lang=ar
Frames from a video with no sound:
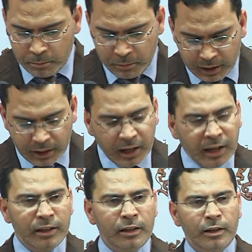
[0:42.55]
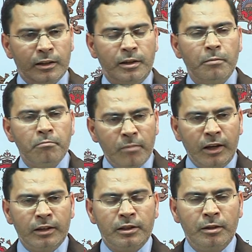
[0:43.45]
من أن يتم
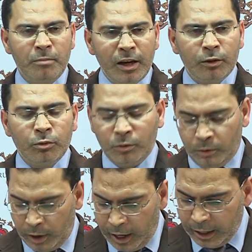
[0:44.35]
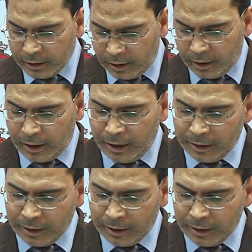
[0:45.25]
اعتماد هذا